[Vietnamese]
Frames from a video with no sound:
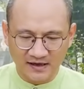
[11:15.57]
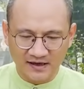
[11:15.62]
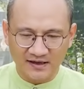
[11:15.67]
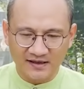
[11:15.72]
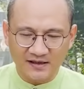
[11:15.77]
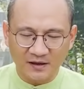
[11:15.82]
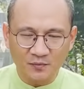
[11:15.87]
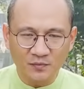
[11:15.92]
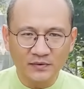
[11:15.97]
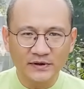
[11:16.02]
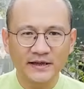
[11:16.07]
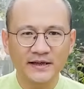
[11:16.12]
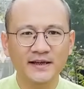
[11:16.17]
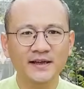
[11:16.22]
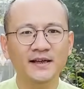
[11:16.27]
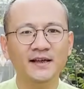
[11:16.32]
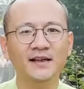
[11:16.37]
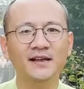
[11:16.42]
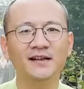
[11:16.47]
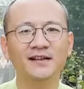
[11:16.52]
không
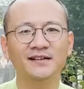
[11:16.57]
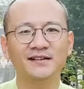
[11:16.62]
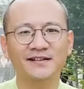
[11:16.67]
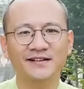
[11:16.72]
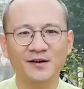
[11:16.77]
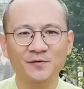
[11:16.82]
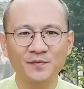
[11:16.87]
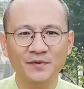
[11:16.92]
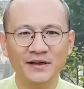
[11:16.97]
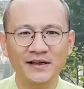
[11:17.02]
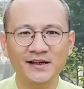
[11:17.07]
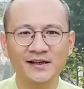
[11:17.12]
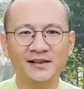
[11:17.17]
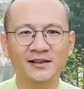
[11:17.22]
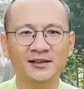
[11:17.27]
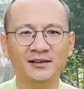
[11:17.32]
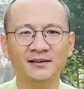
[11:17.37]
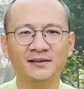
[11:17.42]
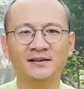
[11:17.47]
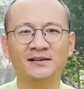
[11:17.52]
ghi, không ý
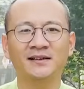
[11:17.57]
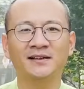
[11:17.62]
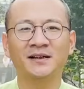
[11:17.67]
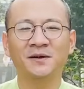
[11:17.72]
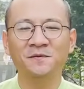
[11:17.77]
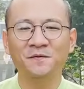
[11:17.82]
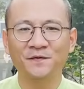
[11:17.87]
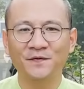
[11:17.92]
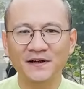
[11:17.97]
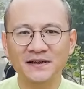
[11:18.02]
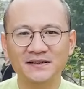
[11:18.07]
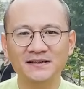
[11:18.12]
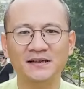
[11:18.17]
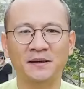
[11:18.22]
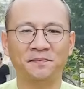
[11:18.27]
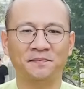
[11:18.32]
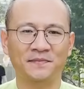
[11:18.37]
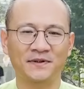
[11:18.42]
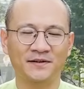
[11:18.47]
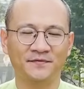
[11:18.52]
thức, không vân
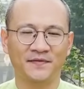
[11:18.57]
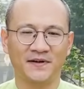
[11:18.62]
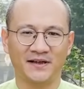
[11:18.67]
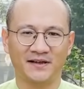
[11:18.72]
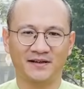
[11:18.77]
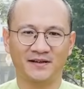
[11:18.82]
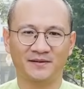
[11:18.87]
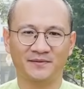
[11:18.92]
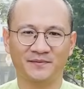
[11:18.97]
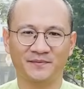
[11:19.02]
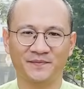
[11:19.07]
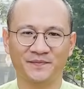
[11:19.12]
tập như vậy được